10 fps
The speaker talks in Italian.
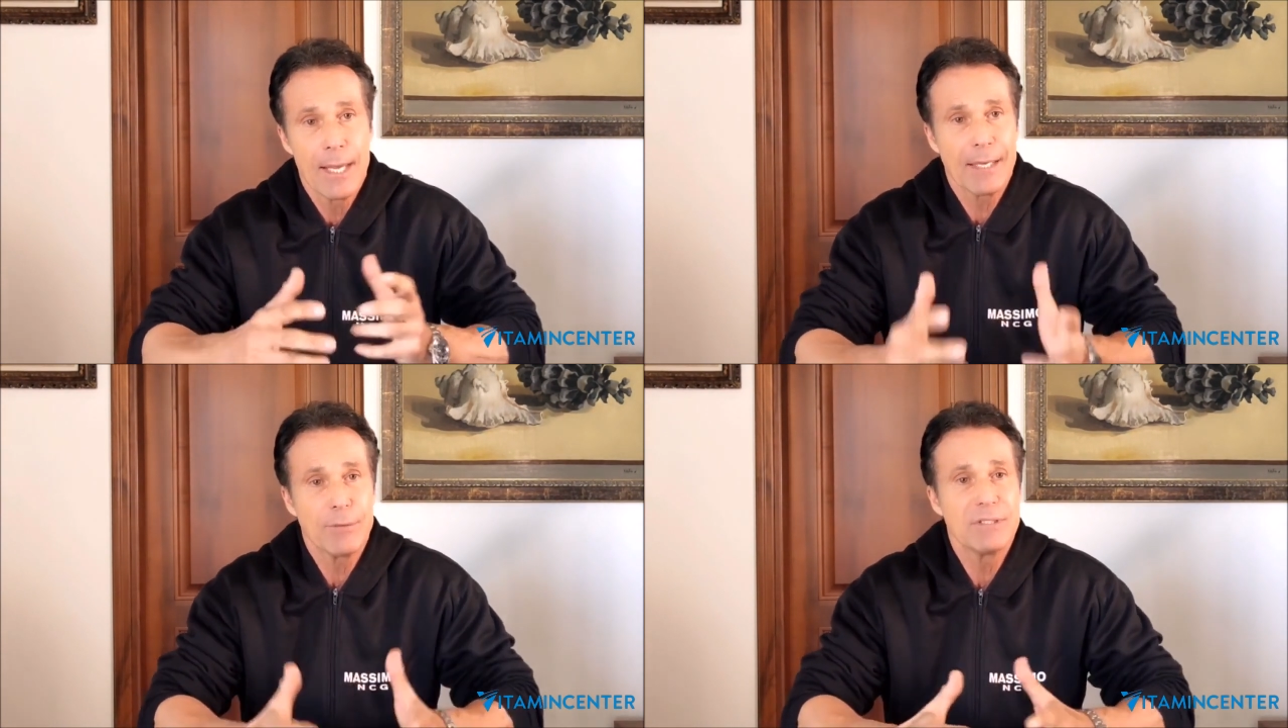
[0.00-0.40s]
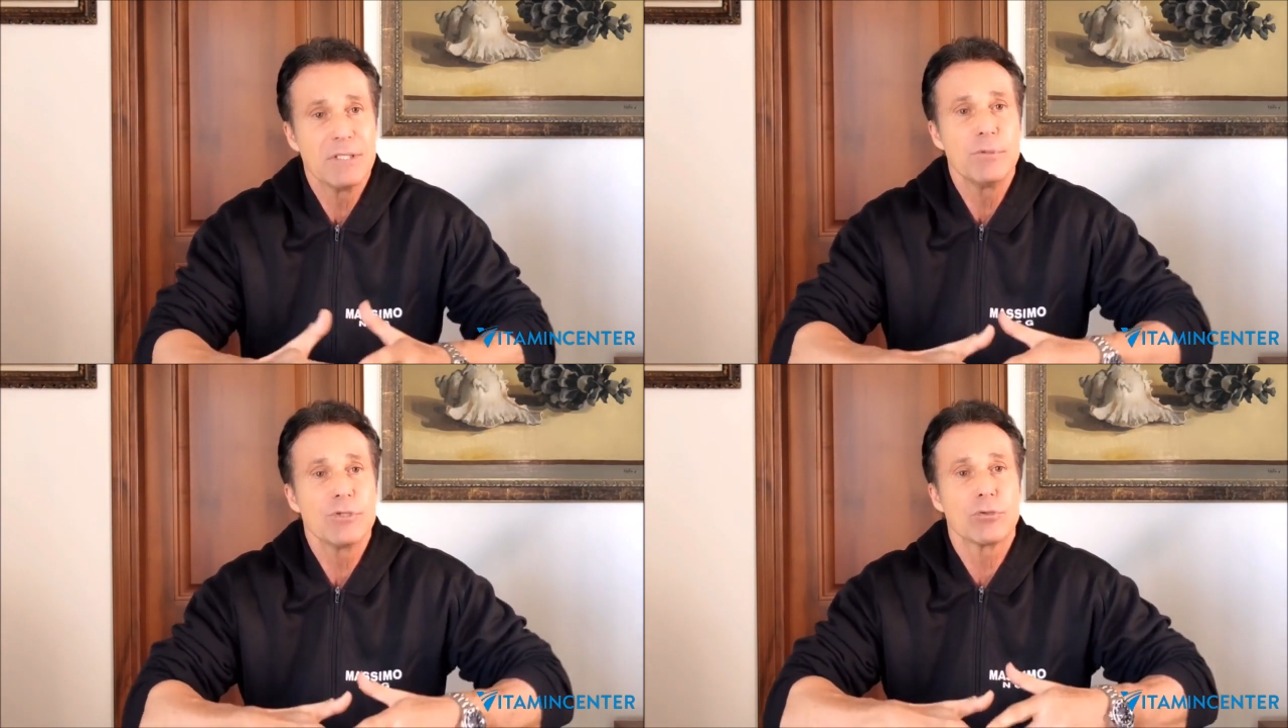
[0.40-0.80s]
e quindi
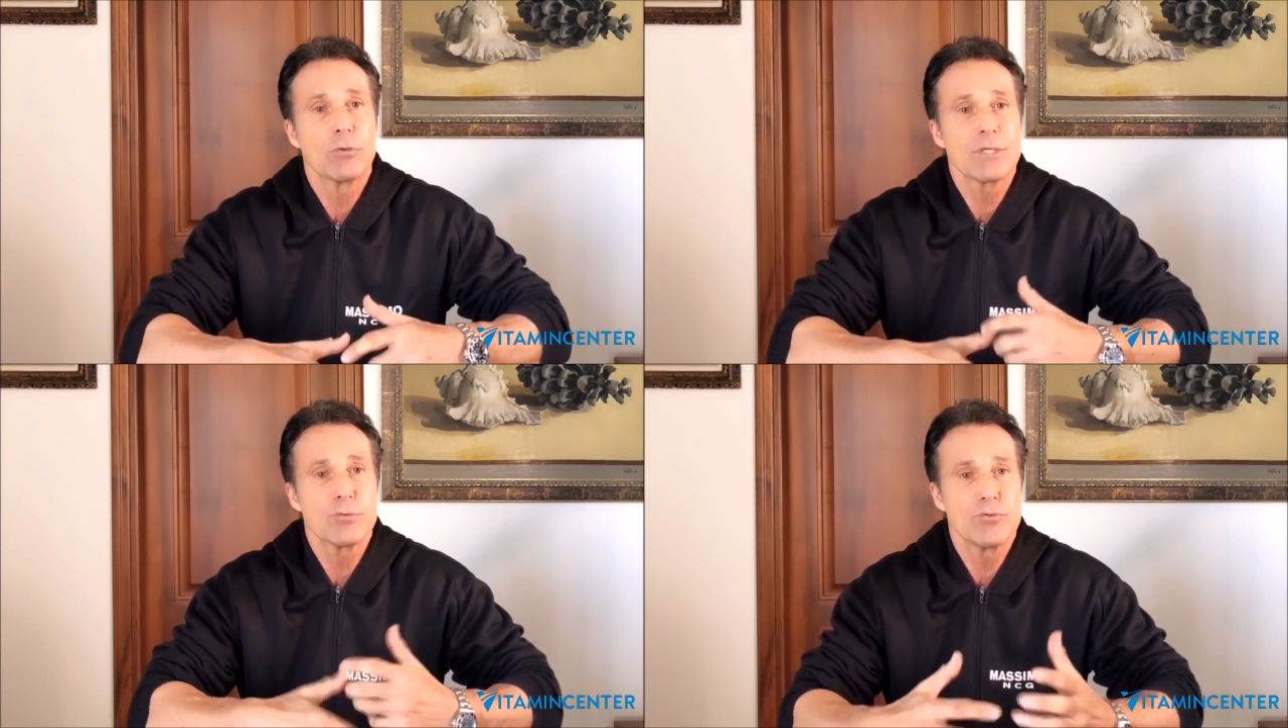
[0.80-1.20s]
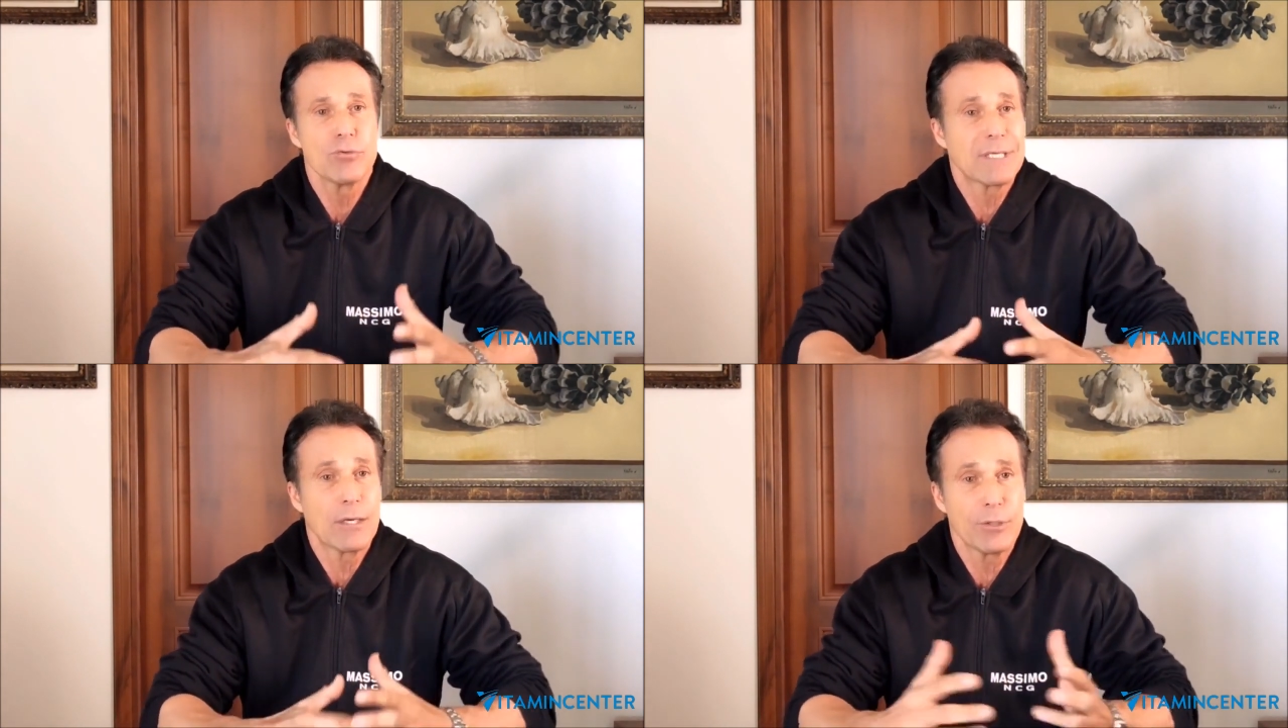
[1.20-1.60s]
diminuiscono
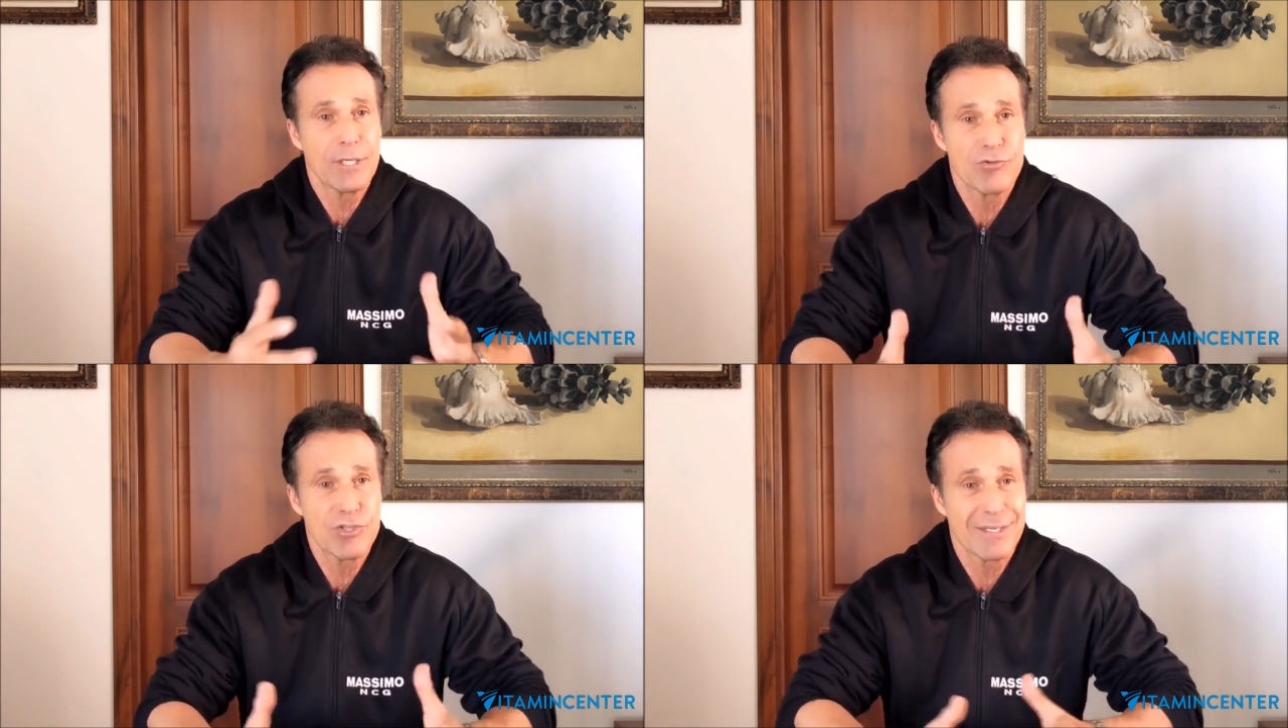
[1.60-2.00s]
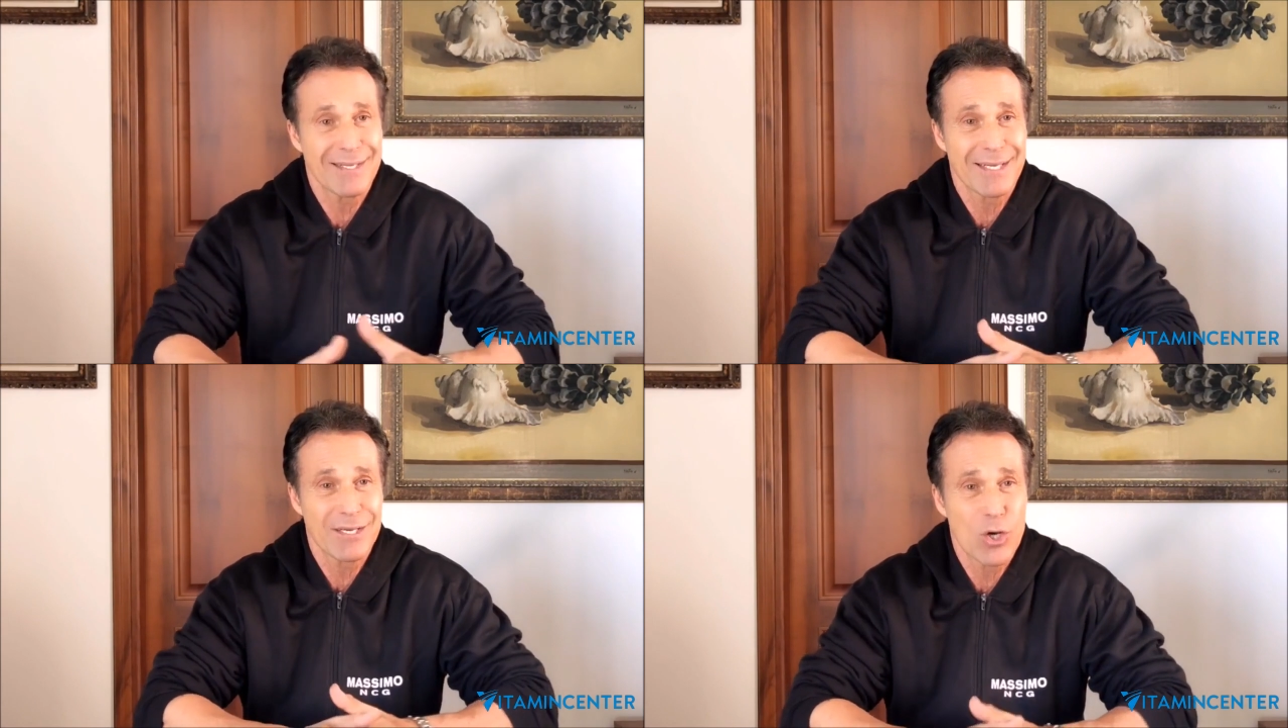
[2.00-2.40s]
l'assunzione di calorie in
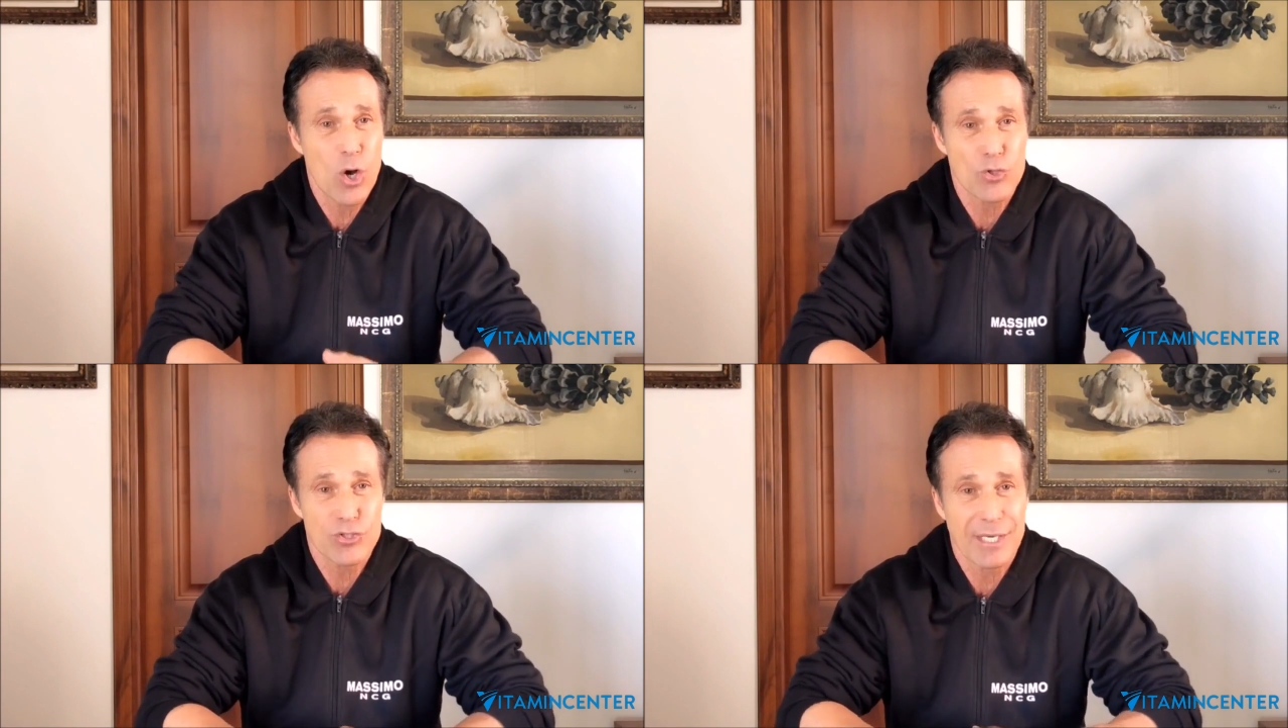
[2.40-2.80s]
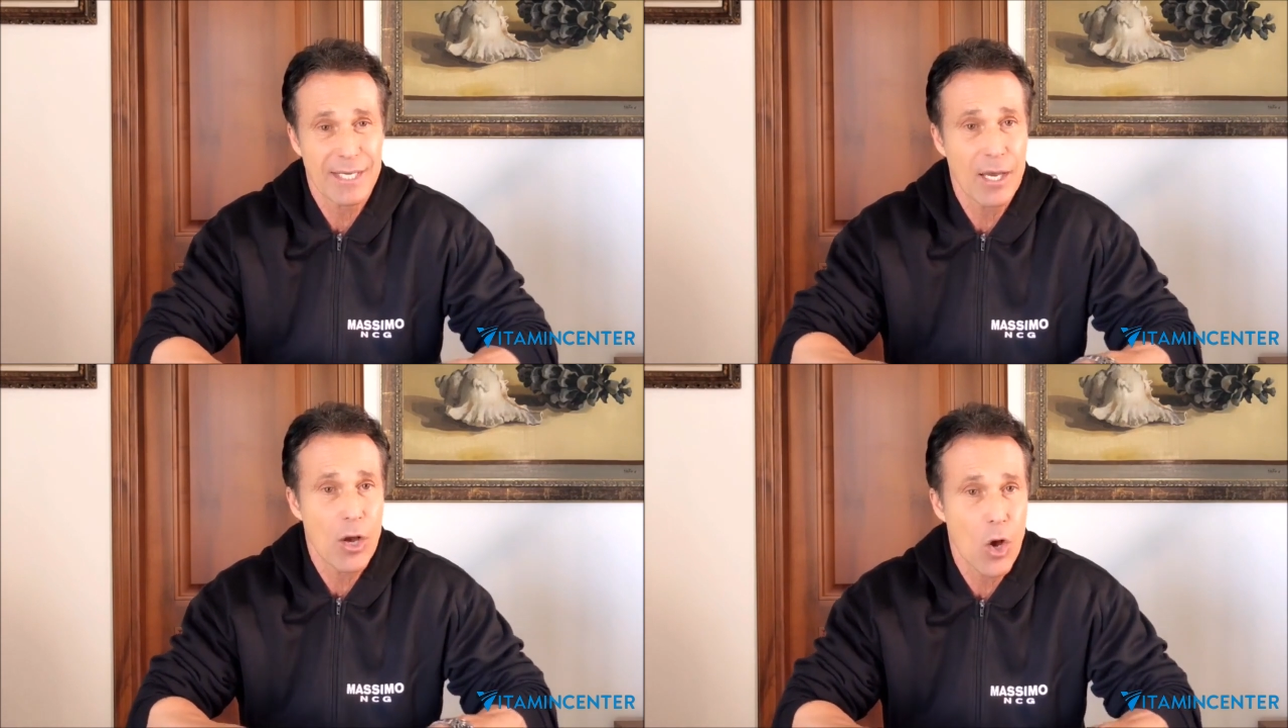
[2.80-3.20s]
genere, cosa
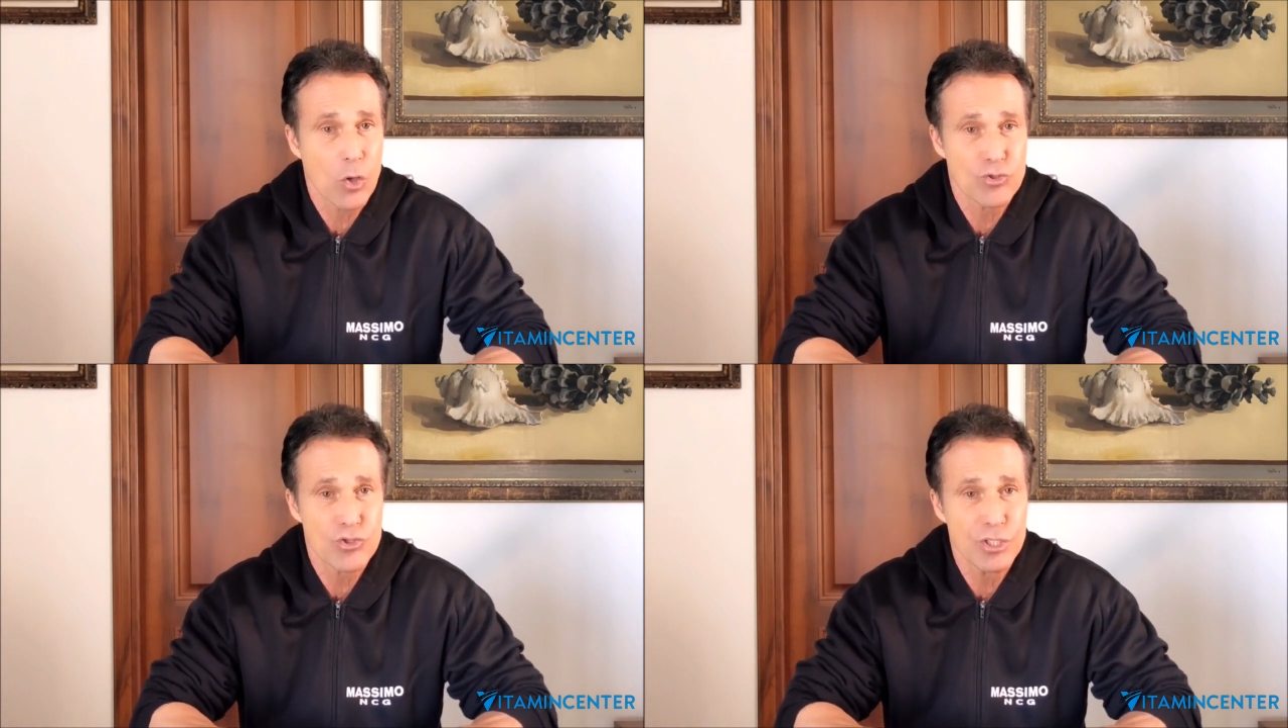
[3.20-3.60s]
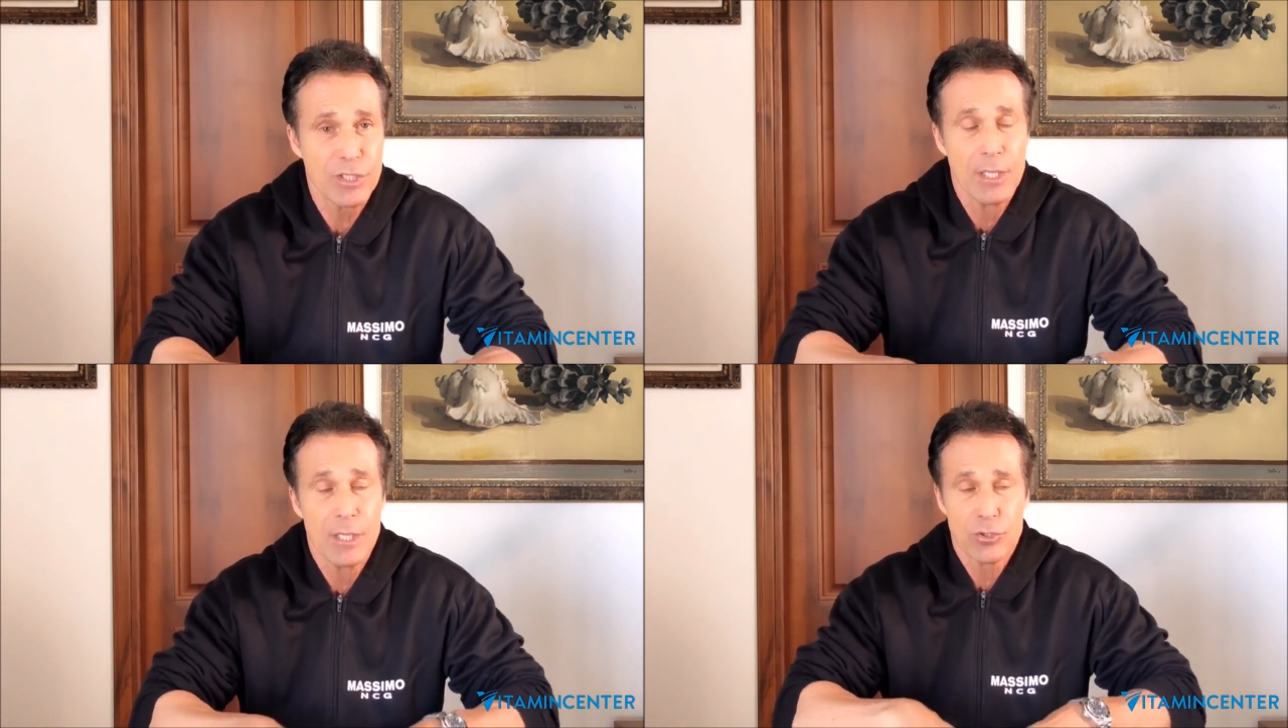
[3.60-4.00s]
che oggi